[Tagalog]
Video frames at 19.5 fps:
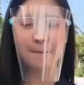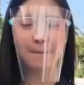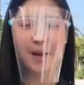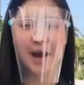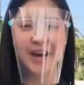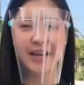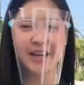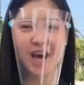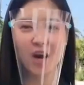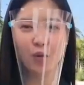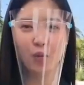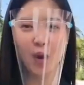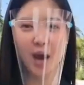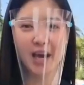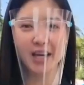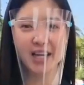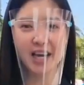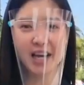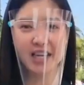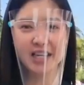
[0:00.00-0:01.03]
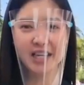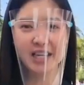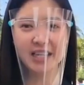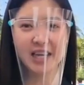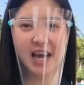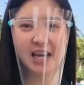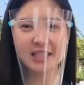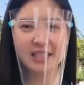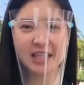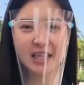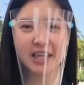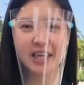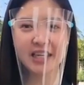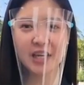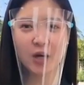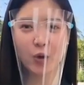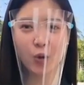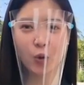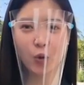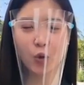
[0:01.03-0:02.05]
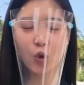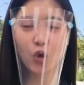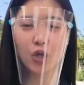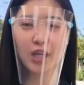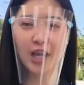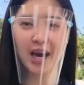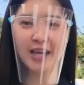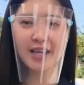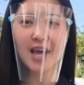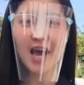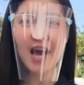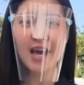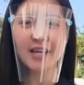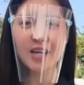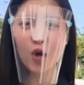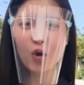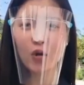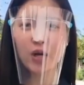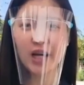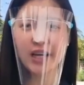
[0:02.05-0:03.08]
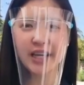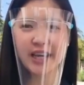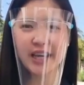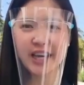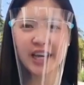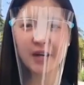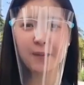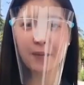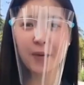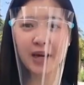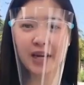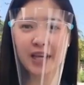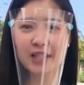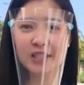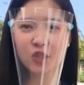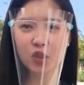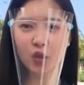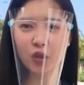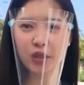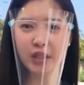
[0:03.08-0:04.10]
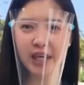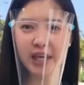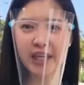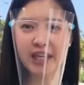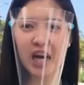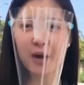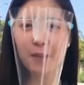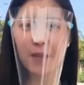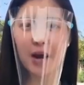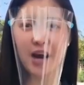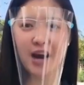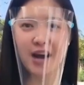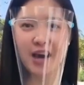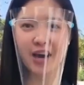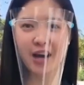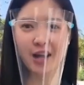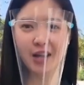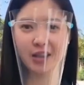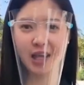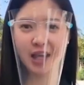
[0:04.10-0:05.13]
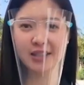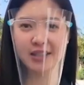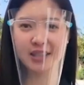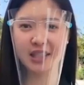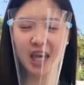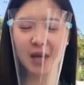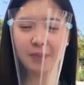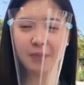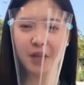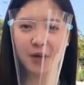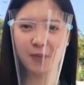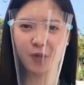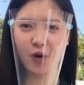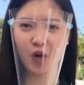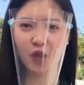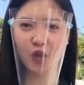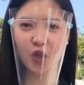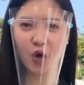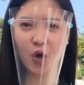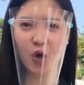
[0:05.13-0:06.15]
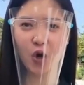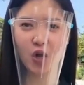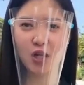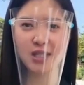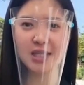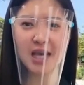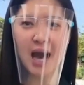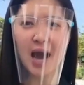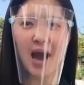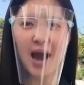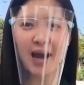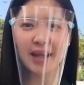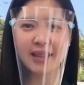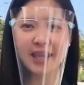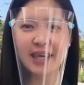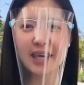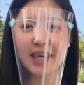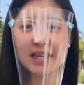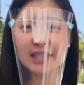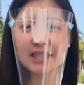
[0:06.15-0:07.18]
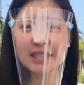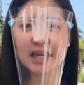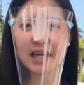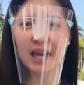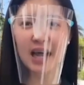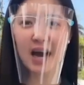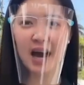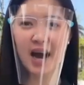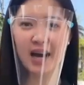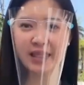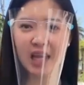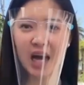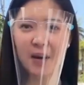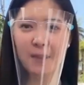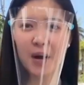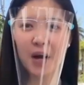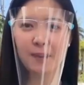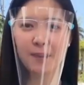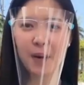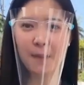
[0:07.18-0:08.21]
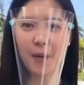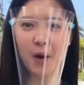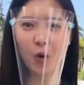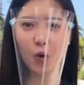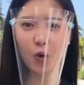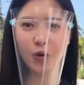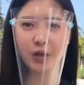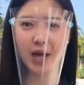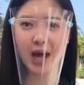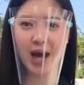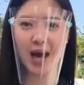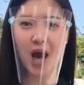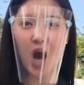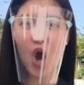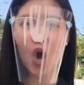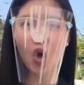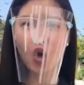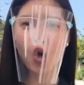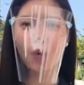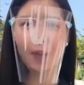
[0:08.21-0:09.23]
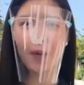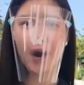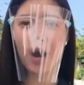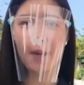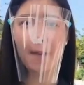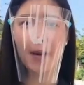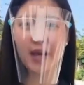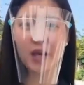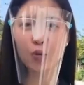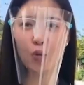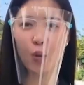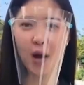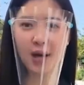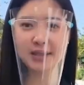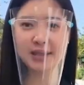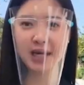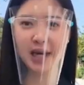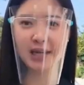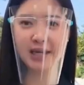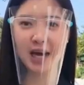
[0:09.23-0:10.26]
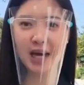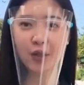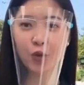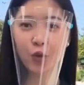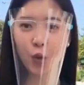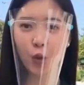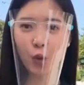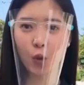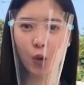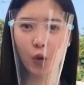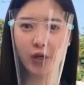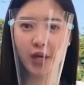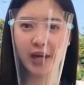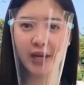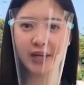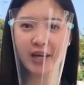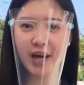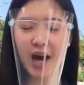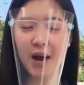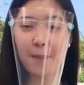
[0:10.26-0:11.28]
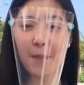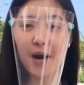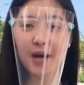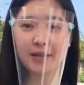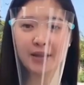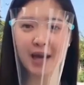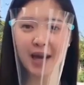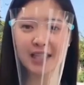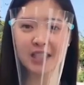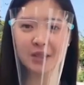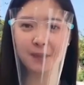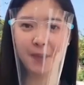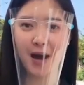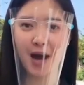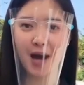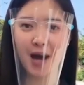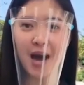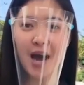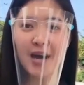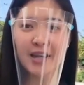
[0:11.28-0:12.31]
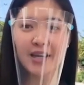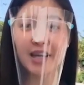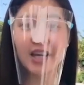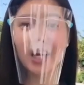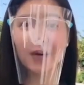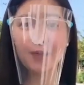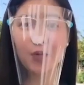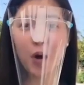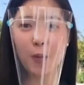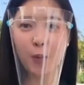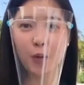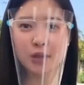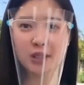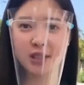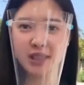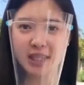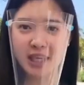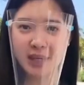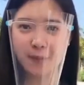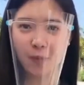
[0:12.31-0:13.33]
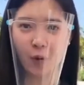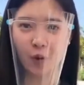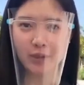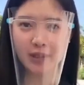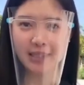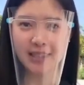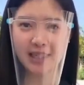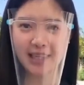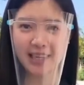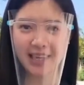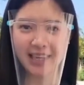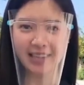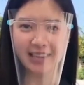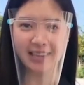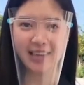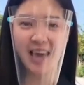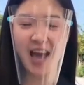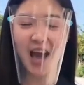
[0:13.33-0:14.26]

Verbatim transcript: panawagan na nasa kinaukulan na ugaliing pa rin sundin ang mga health and safety protocols at higit sa lahat ang magpabakuna upang maiwasan ang tuluyan ngang pagtaas pa na nagpo-positibo sa sakit.